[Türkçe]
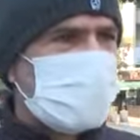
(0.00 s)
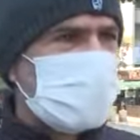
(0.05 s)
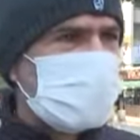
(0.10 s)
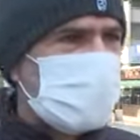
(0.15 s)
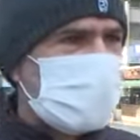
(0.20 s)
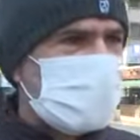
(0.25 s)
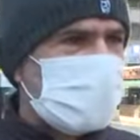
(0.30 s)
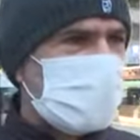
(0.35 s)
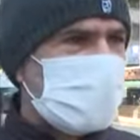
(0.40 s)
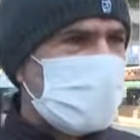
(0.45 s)

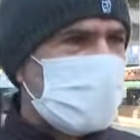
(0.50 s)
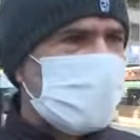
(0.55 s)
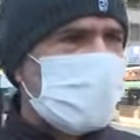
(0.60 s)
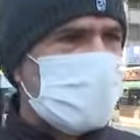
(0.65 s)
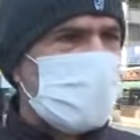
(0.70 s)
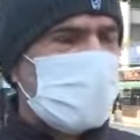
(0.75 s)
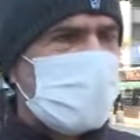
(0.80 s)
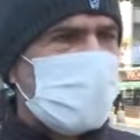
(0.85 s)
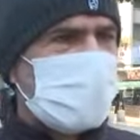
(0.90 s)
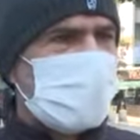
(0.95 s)
olmuşsa, kim
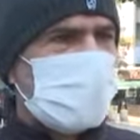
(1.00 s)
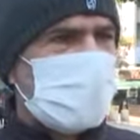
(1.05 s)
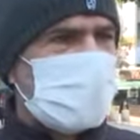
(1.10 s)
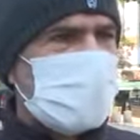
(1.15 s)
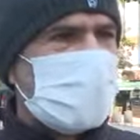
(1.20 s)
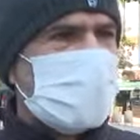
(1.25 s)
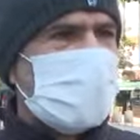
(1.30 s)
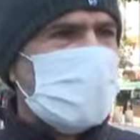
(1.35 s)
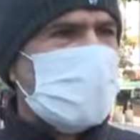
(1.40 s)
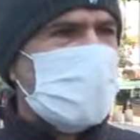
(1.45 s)

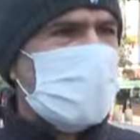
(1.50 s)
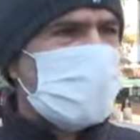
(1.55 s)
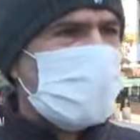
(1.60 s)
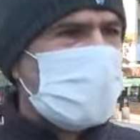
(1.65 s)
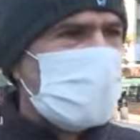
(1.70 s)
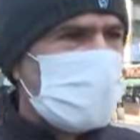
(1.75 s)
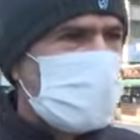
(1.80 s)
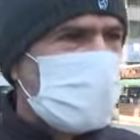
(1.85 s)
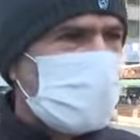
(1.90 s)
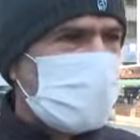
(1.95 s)
aracı
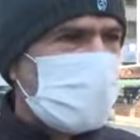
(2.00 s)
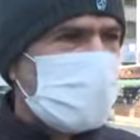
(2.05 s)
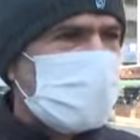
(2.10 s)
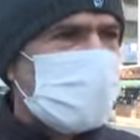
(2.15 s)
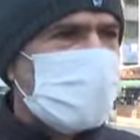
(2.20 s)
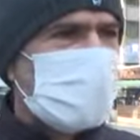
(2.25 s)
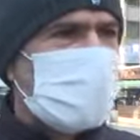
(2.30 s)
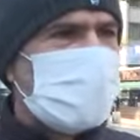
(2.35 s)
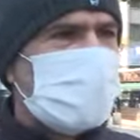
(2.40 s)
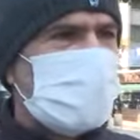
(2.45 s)
olmuşsa oğlum,
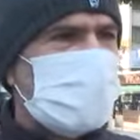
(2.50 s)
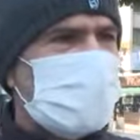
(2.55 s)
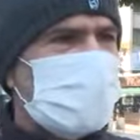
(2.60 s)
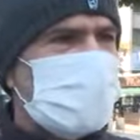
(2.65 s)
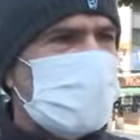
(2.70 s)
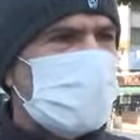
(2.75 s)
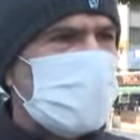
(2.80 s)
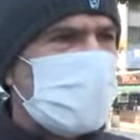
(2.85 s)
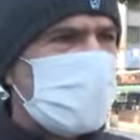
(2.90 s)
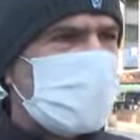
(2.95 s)
onların
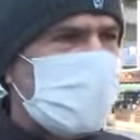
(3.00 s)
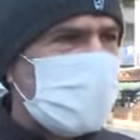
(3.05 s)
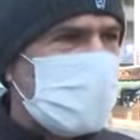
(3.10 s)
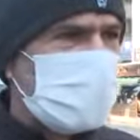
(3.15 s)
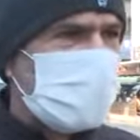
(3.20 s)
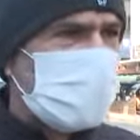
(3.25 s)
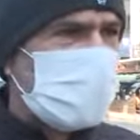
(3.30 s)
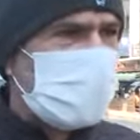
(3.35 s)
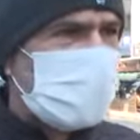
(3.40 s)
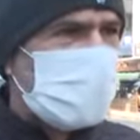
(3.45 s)
ismini ver.
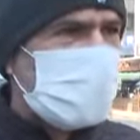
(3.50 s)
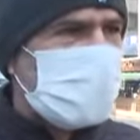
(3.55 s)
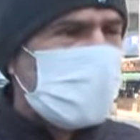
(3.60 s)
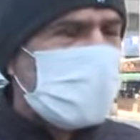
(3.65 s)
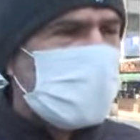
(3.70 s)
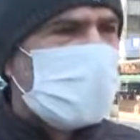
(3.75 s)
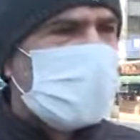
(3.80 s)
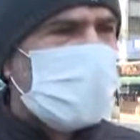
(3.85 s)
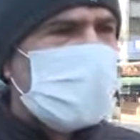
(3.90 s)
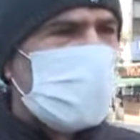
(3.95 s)

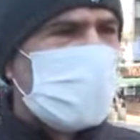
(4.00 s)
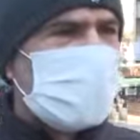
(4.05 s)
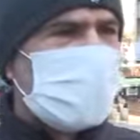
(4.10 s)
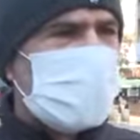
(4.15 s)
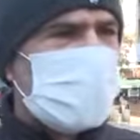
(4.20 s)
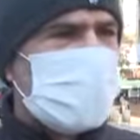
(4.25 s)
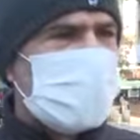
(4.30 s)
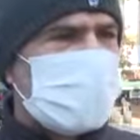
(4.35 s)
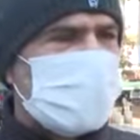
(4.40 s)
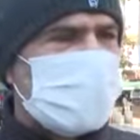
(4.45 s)
Onlar
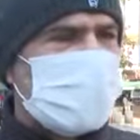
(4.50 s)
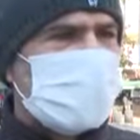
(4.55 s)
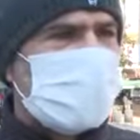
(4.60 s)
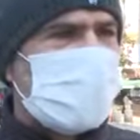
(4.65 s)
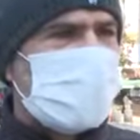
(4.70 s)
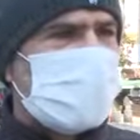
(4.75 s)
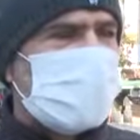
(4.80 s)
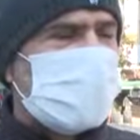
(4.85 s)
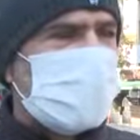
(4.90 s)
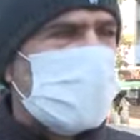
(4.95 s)
da
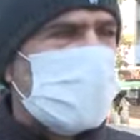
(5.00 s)
cezasını